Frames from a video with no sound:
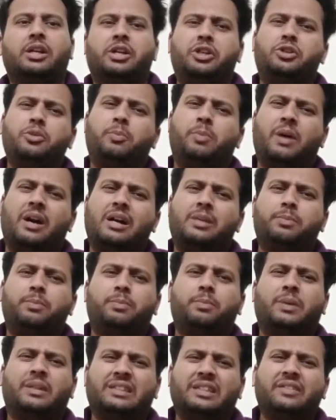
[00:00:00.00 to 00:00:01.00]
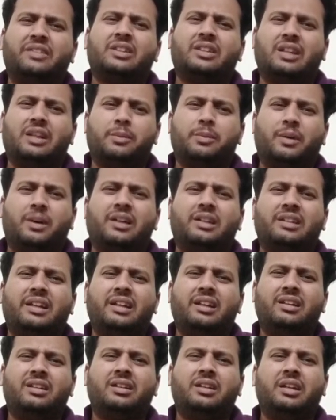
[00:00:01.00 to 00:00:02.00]
ये जो बाहर फंसे हुए तलबात
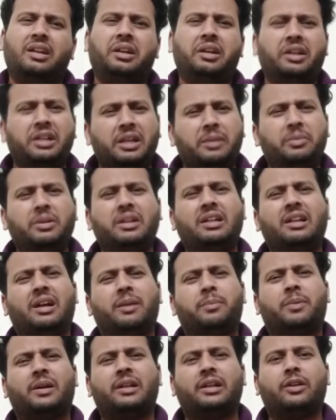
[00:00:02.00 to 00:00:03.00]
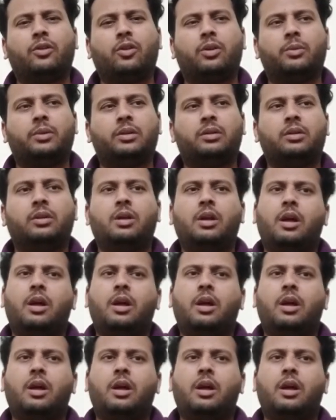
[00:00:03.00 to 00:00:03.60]
हैं इन्हें भी नहीं ला पा रहे गवर्नमेंट